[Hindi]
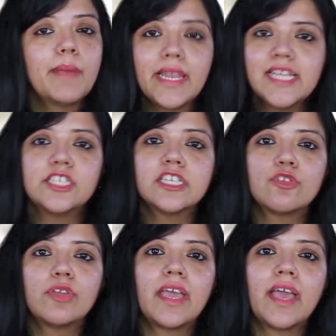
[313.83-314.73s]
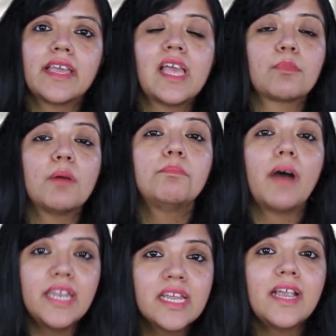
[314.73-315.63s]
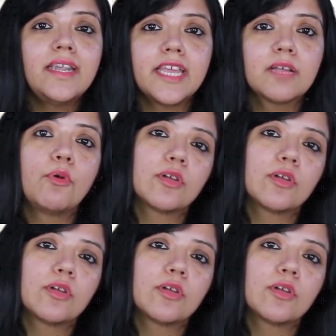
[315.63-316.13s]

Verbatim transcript: पहली चीज़ तो ये है कि आपका पानी का इंटेक